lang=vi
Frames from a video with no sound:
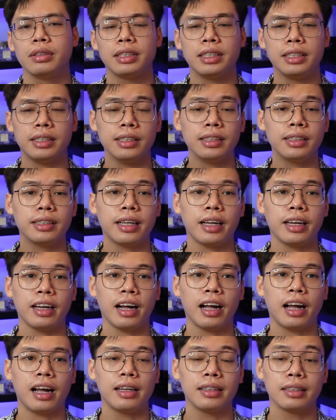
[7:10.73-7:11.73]
chỉ đơn giản
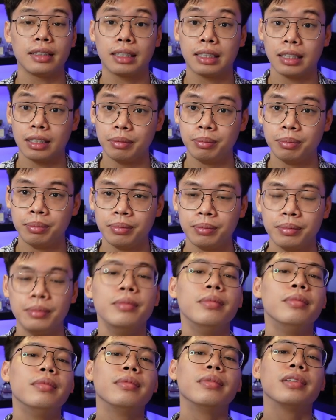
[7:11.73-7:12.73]
là thơm
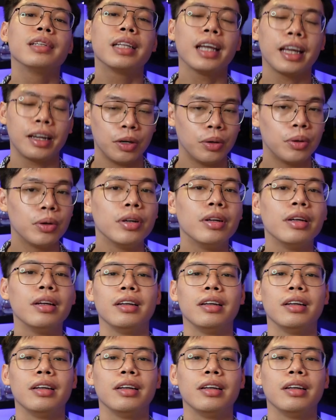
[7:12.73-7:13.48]
thế thôi